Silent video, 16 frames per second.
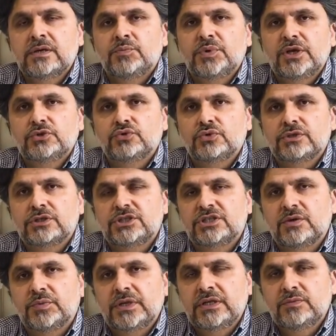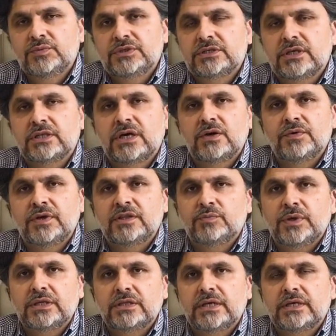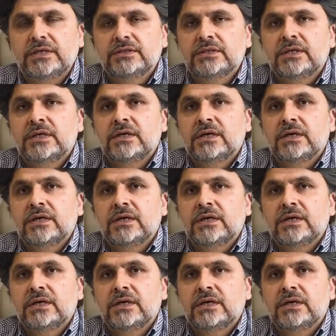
pek çok dış gebeliği biz tedavi etmekteyiz.